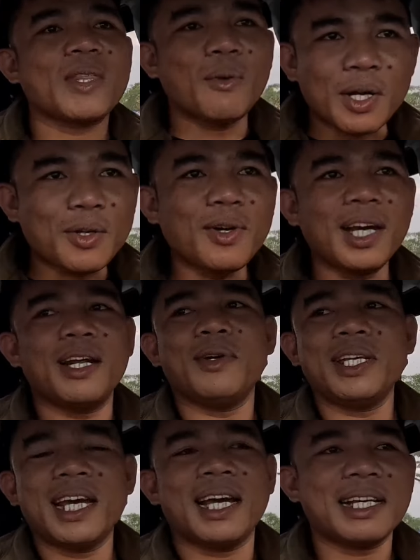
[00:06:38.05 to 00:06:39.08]
Huwag niyong
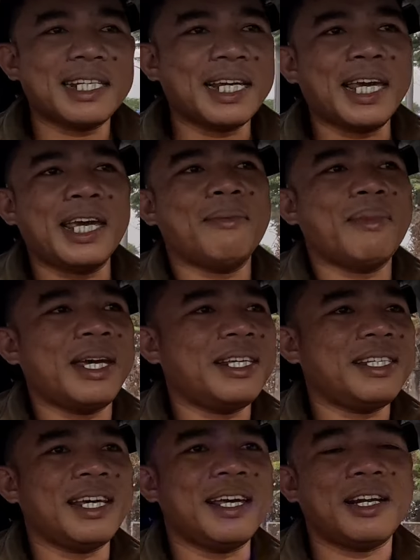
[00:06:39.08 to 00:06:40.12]
galawin yan kasi kay
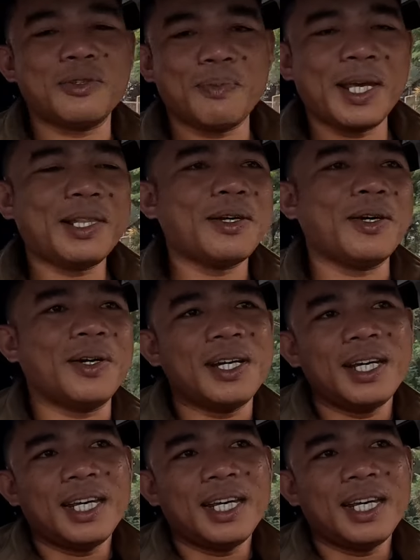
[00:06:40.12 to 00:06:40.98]
MIS yan. Respeto.